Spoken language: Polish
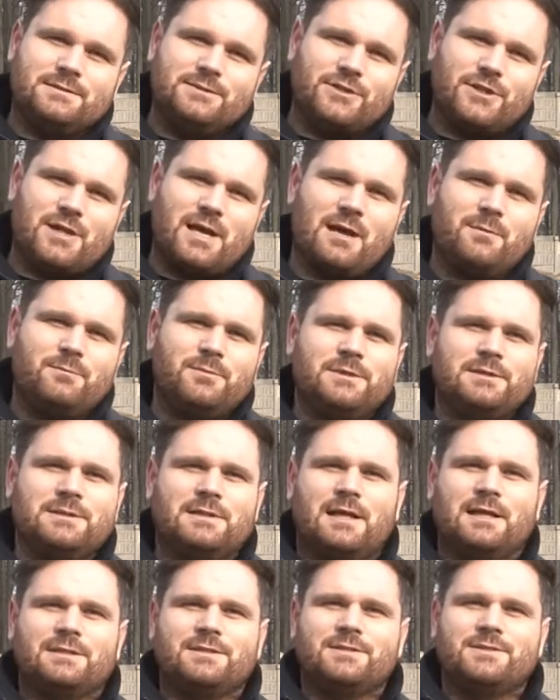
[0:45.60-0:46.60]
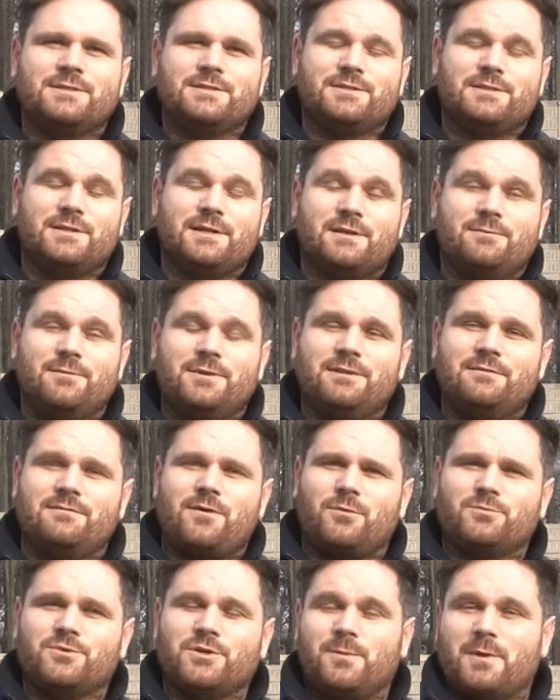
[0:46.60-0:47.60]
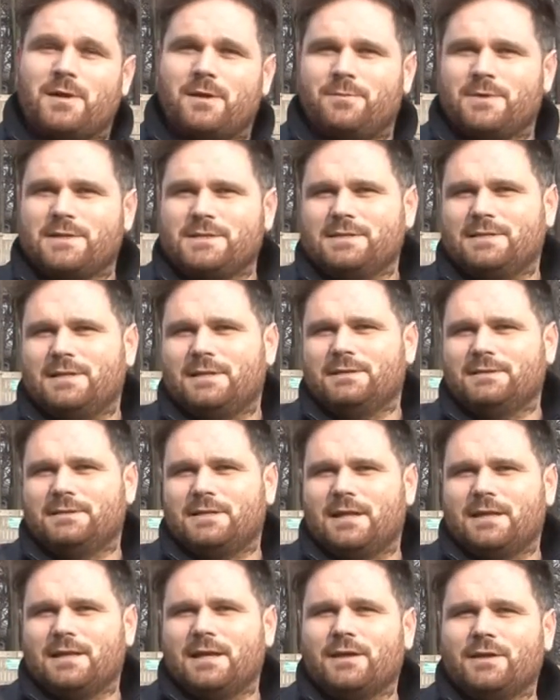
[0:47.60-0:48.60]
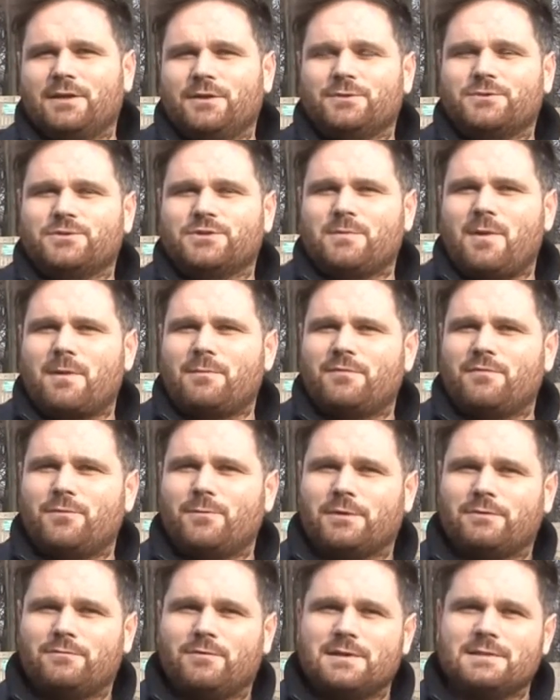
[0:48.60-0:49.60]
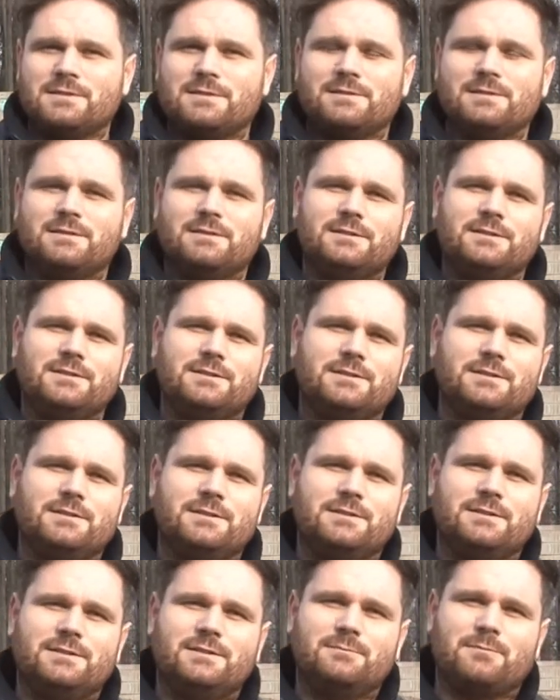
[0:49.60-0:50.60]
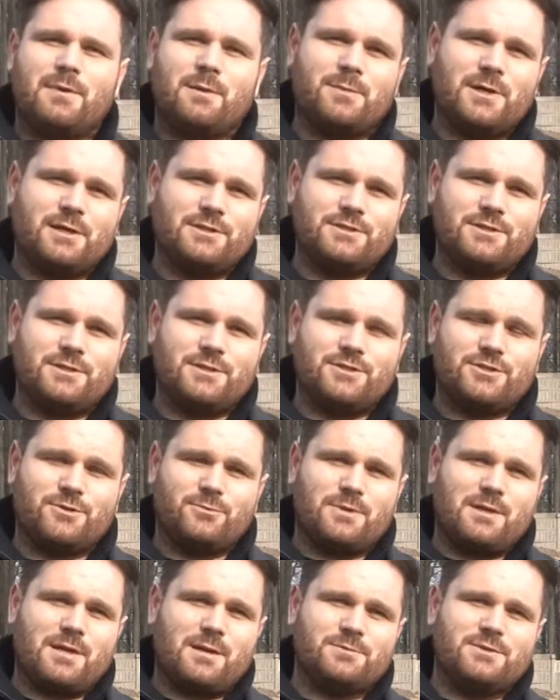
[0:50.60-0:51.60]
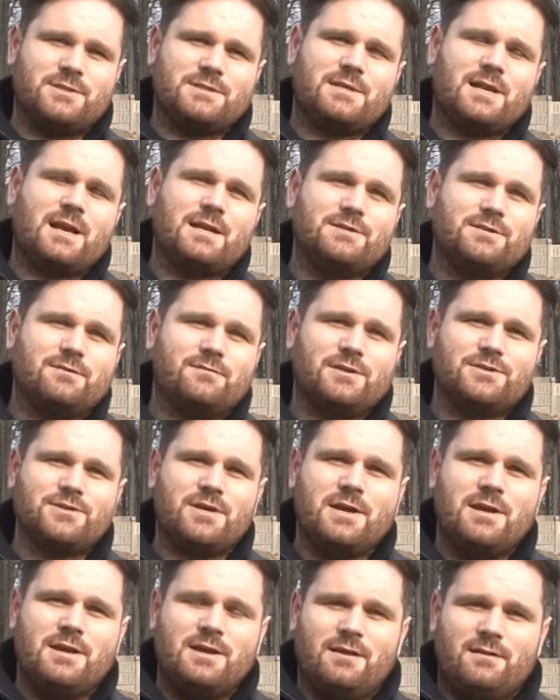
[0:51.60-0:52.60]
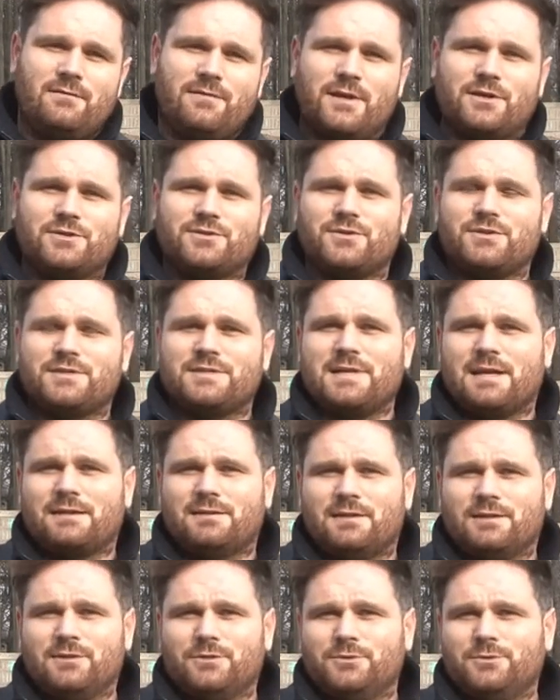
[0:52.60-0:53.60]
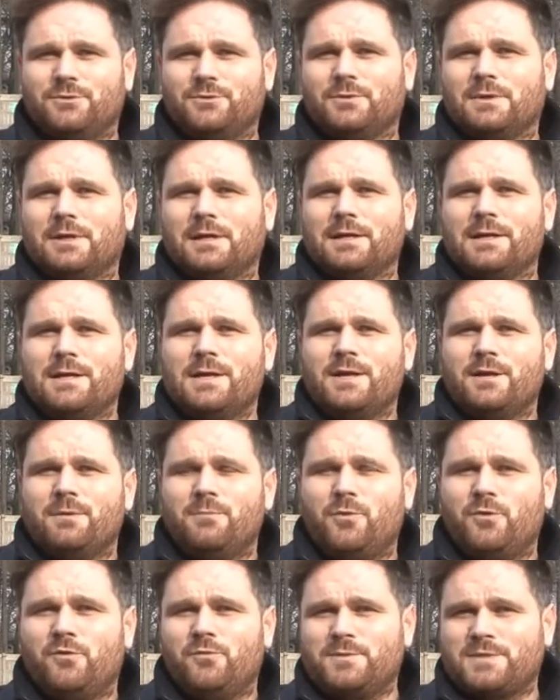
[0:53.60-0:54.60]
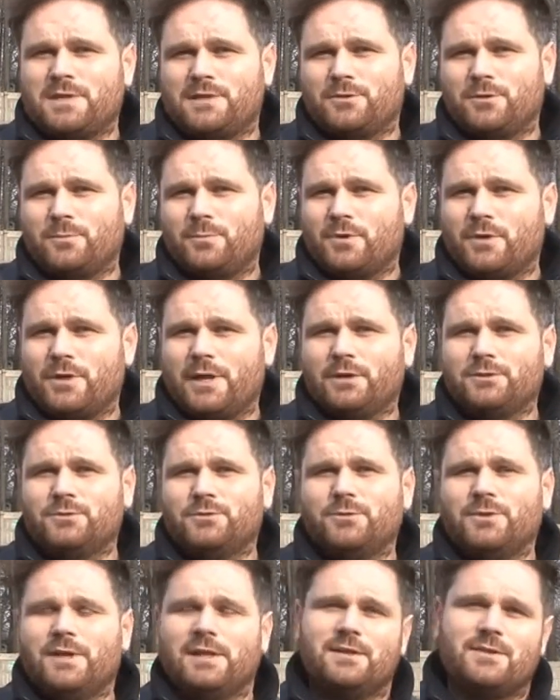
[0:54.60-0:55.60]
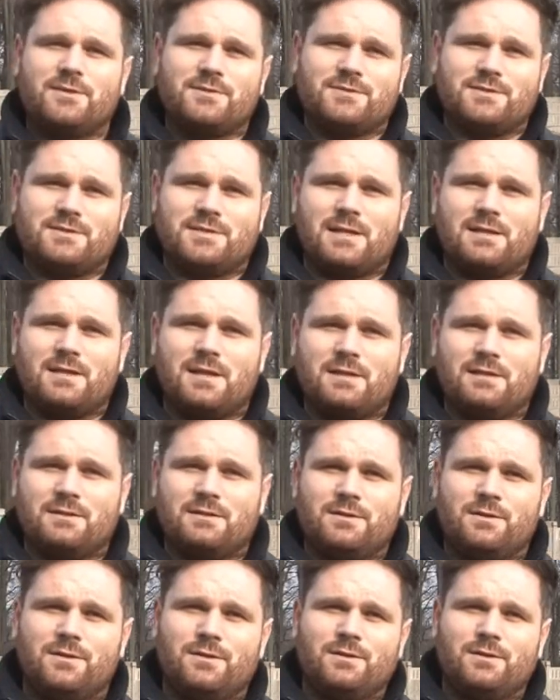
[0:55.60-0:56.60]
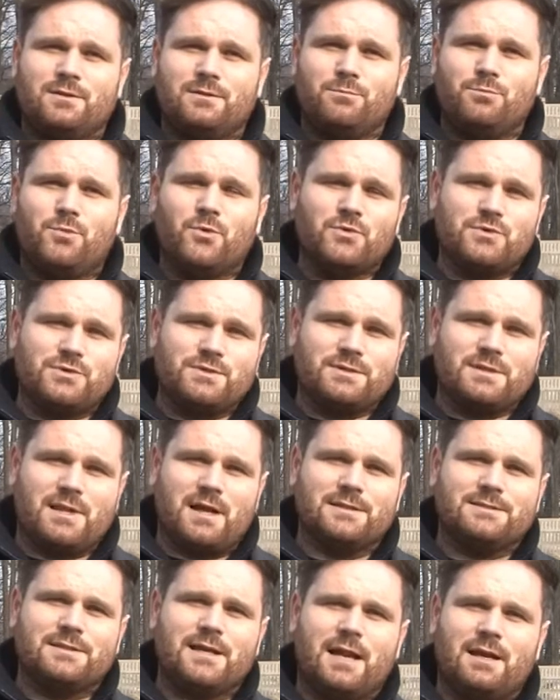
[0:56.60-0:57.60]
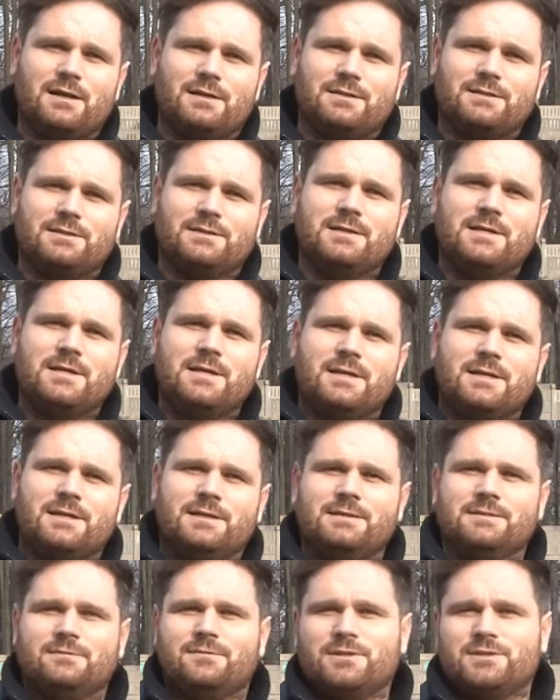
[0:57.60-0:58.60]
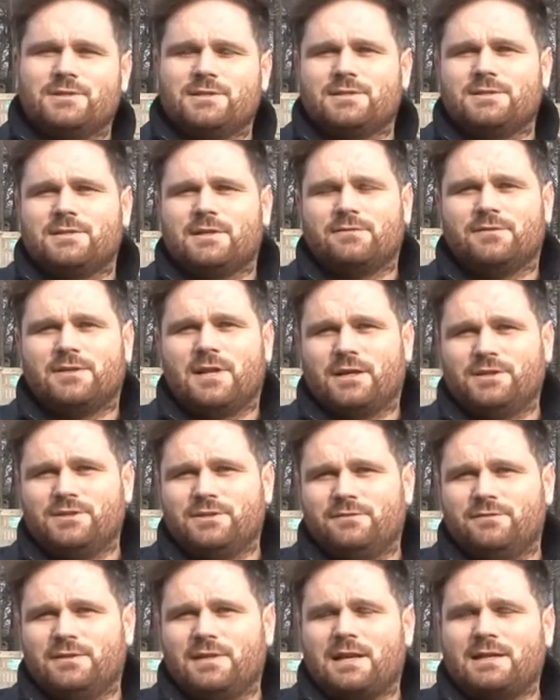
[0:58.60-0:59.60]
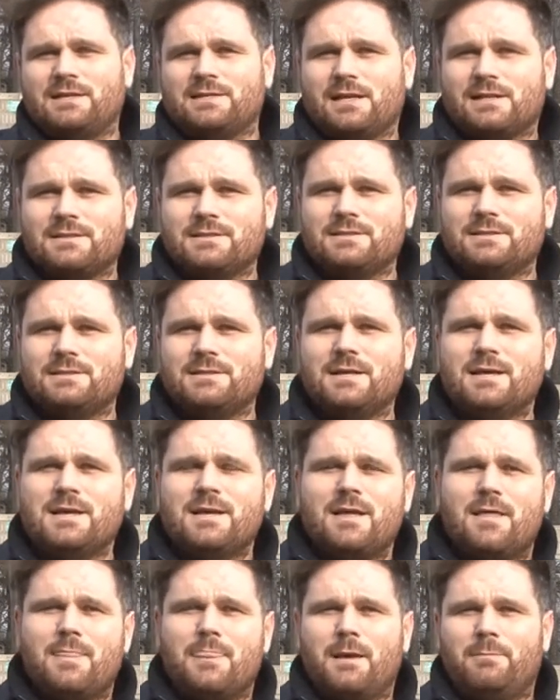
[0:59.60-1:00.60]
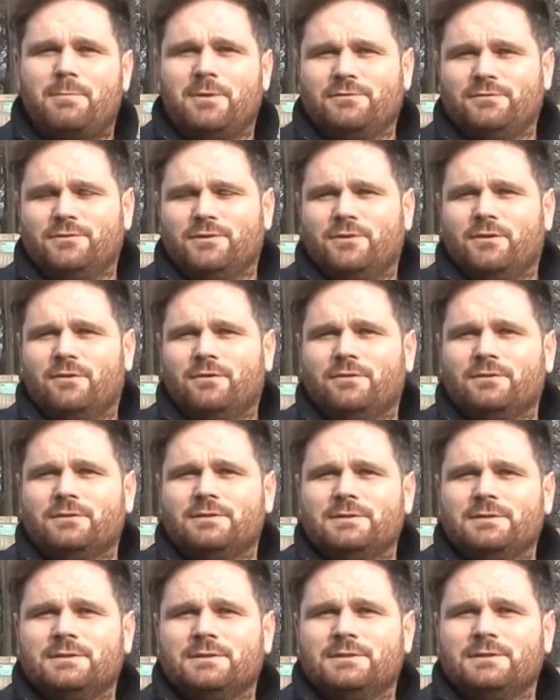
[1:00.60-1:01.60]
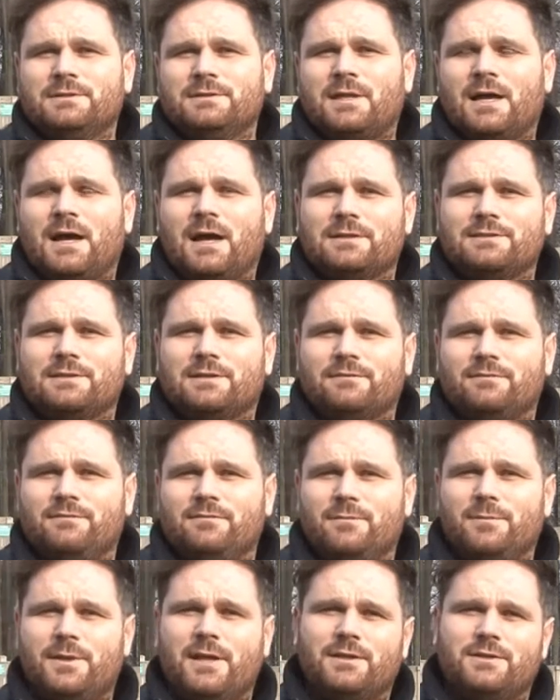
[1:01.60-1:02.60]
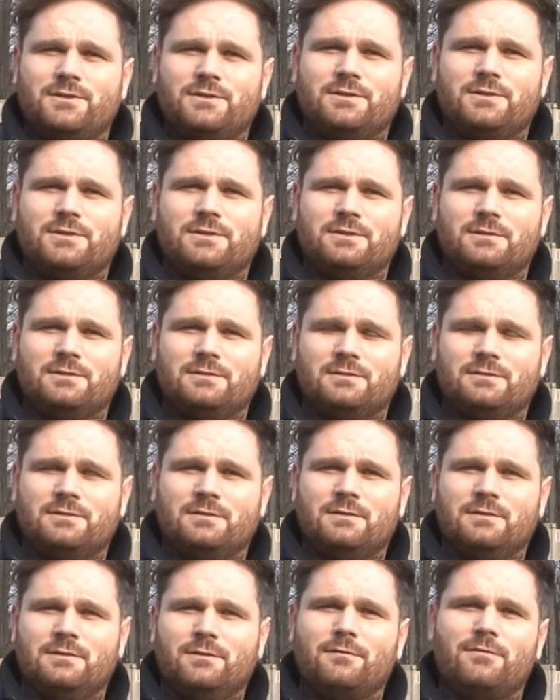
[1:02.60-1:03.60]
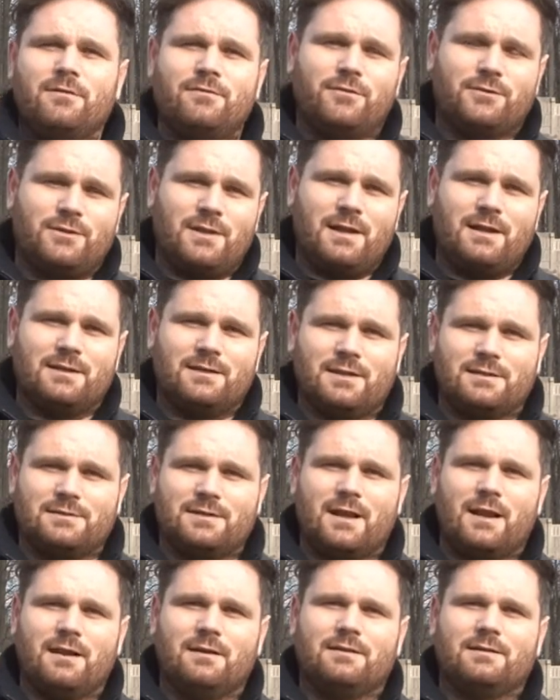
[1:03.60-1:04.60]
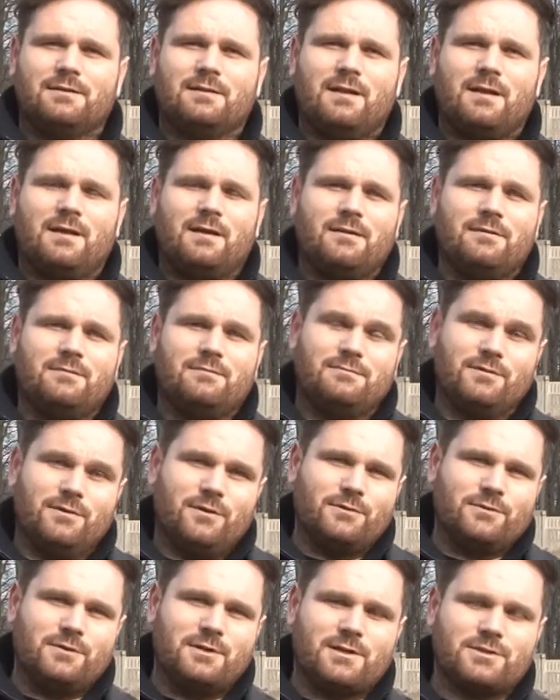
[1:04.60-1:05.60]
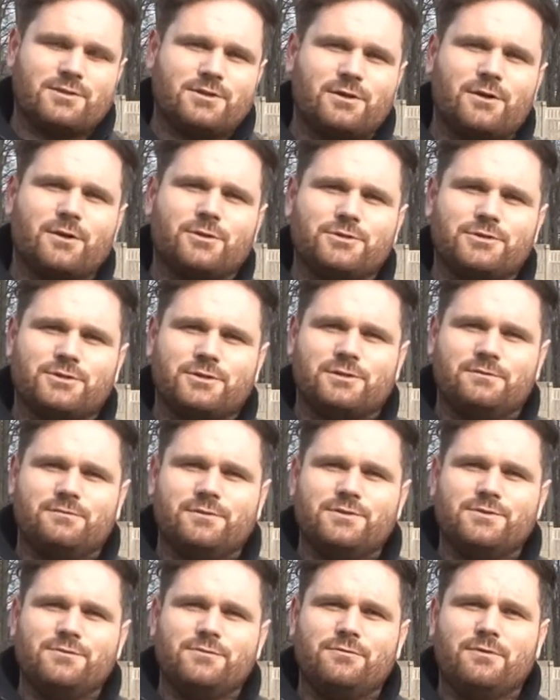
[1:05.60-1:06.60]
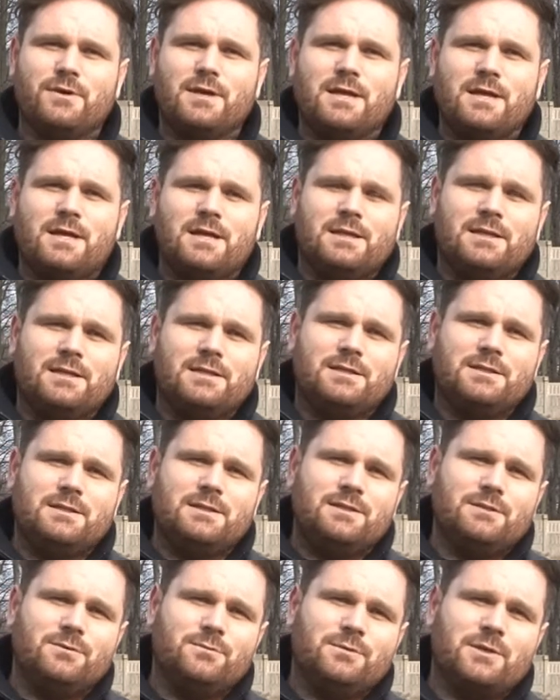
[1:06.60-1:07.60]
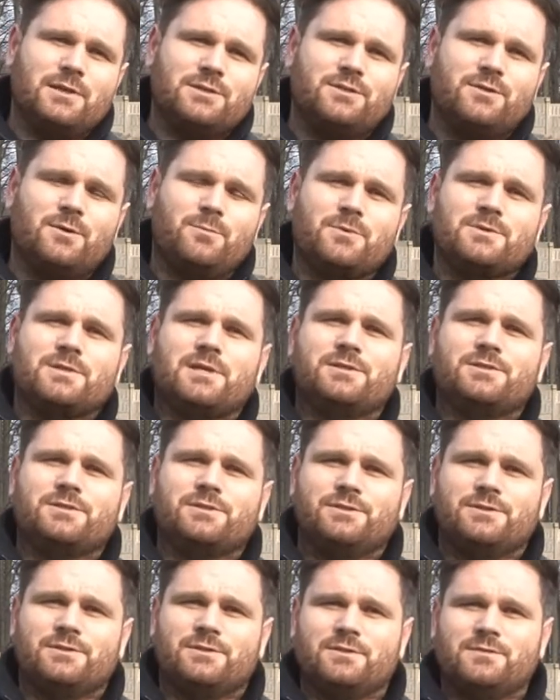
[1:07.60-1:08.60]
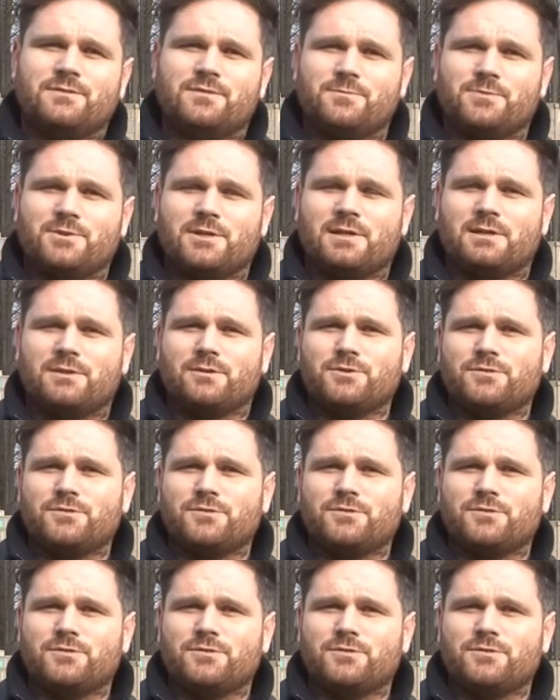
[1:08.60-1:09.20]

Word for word: czekamy na decyzję gminy Wałbrzych, pana prezydenta, jaki otrzymamy wkład własny i mamy nadzieję, że uda nam się zrealizować większość zadań, które były wpisane do projektu. Jedno z zadań, bus teatralny jest właśnie w trakcie finalizacji. Na pewno y, teatr wymieni y, nowe fotele teatralne dla wygody naszych gości i widzów i uda się doposażyć w sprzęt